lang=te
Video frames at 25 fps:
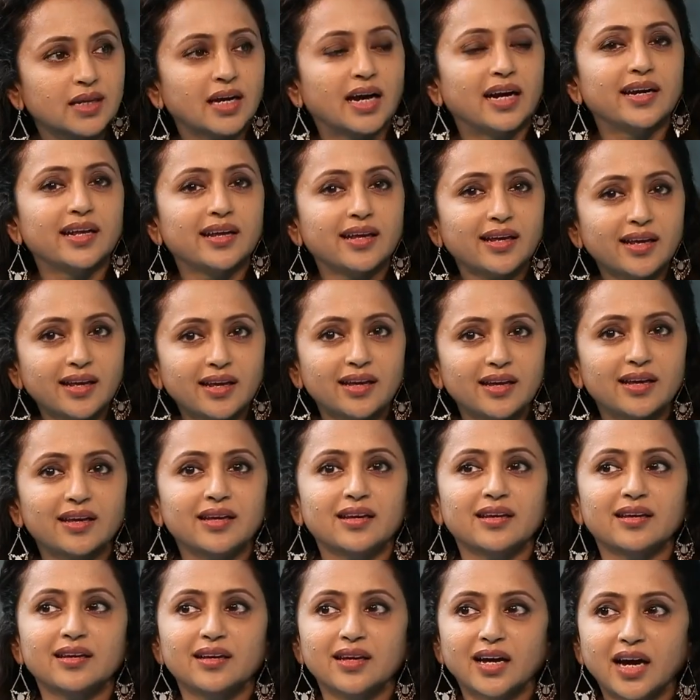అంటే
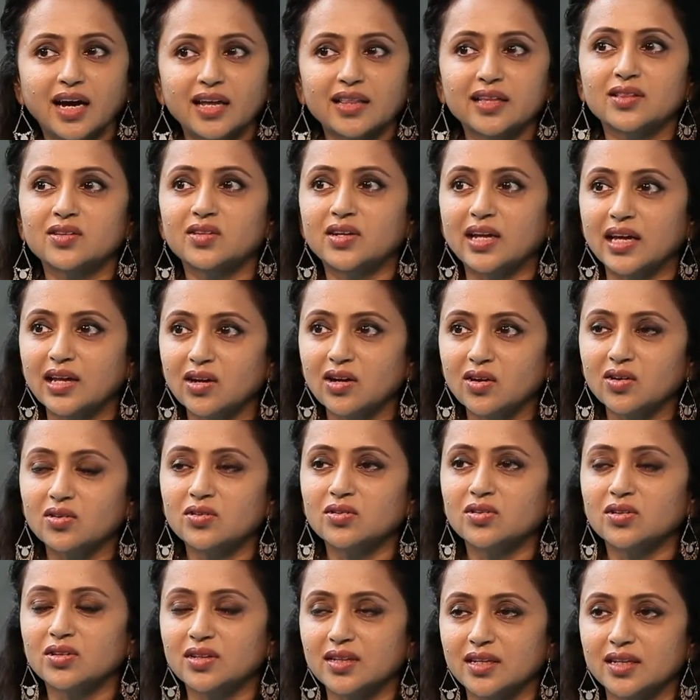అదేదో డైలాగ్
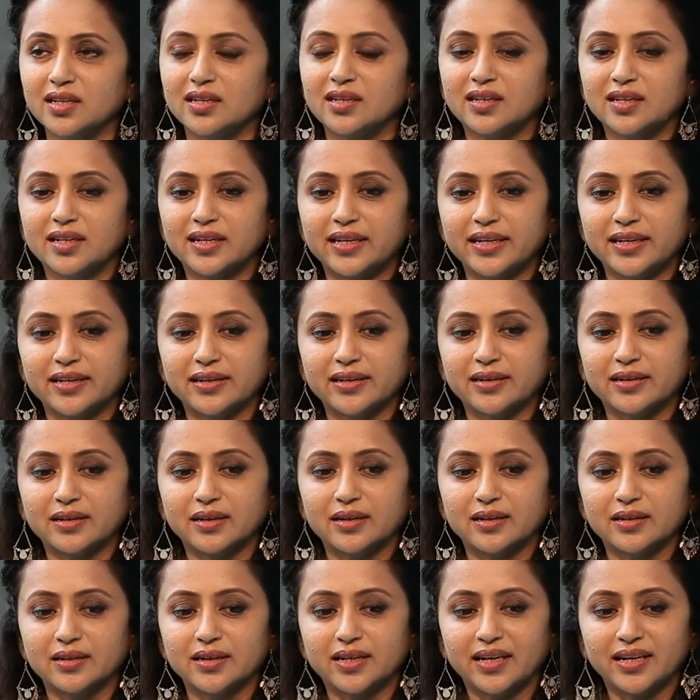ఉంటుంది
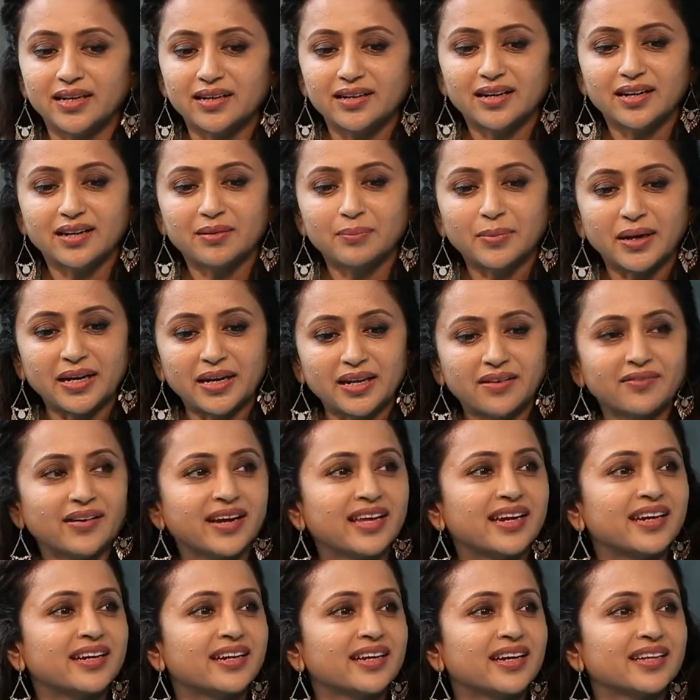ఏంట్రా మరీ
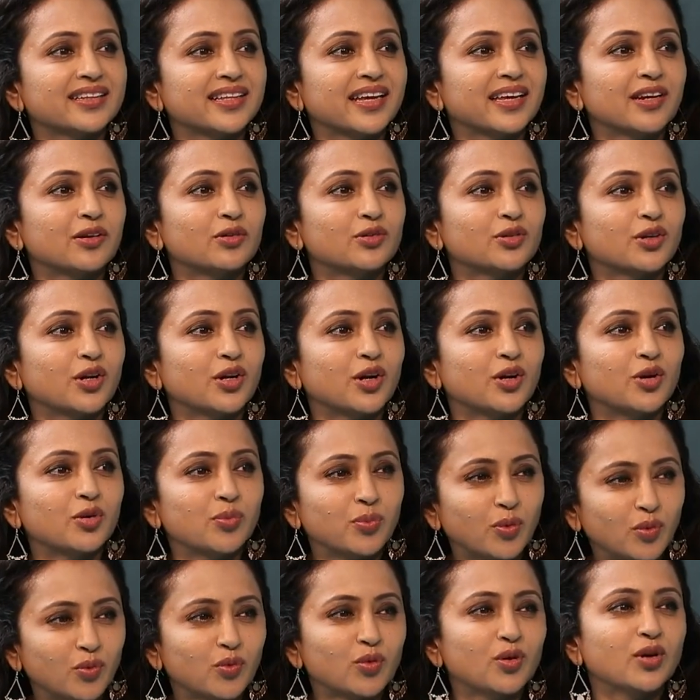వైలెంట్గా తయారవుతున్నాడు
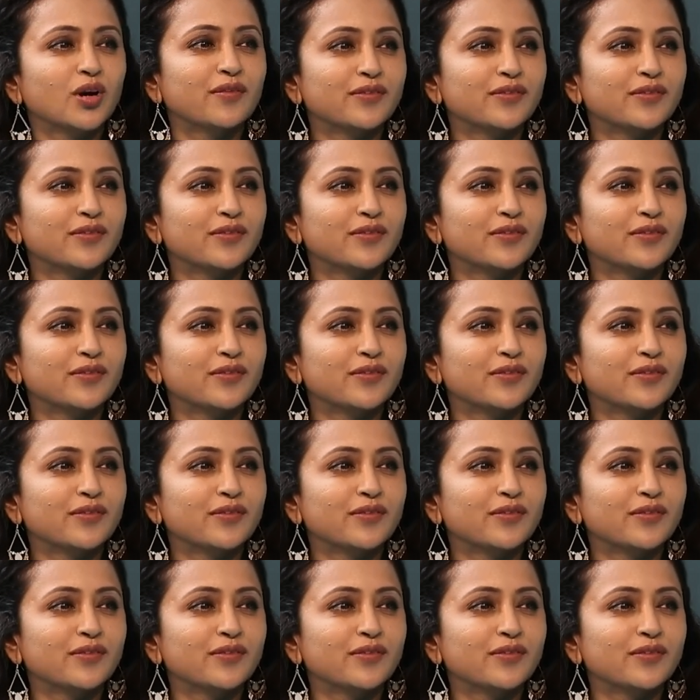పువ్వులు